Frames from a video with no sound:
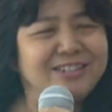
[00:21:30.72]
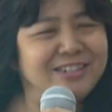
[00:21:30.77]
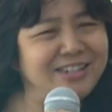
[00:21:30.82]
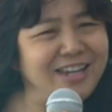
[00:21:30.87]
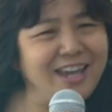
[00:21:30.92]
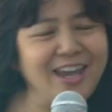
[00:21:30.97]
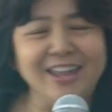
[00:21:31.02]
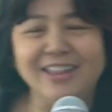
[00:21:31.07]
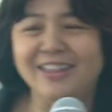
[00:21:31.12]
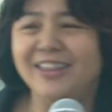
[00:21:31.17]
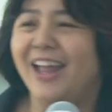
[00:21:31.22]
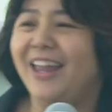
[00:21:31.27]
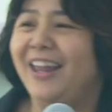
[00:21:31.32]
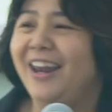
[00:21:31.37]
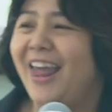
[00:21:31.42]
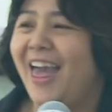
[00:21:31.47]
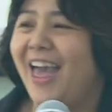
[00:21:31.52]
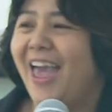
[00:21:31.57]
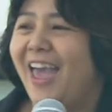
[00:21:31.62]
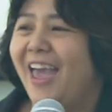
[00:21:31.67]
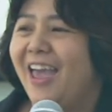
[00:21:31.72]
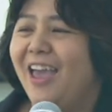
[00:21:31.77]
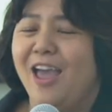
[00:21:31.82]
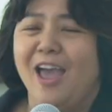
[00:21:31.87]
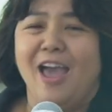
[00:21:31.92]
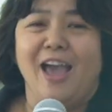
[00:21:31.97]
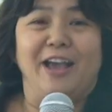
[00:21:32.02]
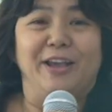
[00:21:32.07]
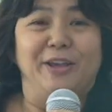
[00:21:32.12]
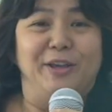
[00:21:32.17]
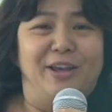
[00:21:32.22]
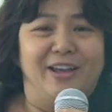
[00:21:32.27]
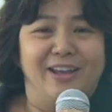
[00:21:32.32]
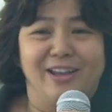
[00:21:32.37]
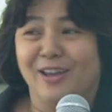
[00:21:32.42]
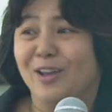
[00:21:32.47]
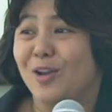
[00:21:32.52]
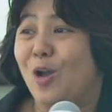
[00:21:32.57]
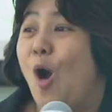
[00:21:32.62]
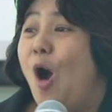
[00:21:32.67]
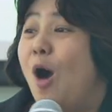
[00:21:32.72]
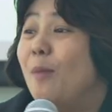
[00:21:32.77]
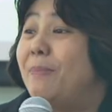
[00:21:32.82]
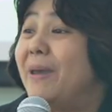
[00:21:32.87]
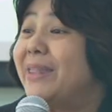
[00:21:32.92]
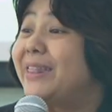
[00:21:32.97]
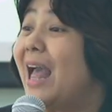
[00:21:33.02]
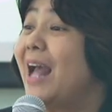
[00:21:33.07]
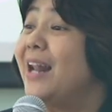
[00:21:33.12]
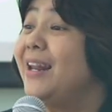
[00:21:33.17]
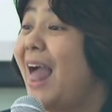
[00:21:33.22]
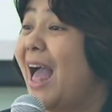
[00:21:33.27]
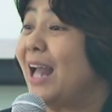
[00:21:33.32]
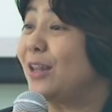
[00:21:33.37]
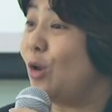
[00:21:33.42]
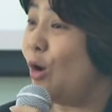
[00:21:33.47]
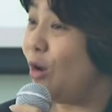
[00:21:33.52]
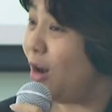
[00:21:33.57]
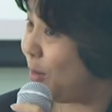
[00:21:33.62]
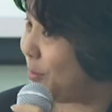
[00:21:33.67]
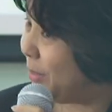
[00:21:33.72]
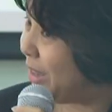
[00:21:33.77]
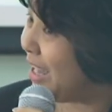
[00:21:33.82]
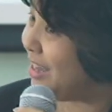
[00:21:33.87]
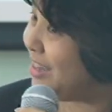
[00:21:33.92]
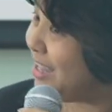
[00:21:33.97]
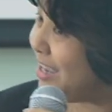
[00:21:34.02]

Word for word: เช่นนั้นแหละขอไปตั้งหลักเนาะเราไม่ได้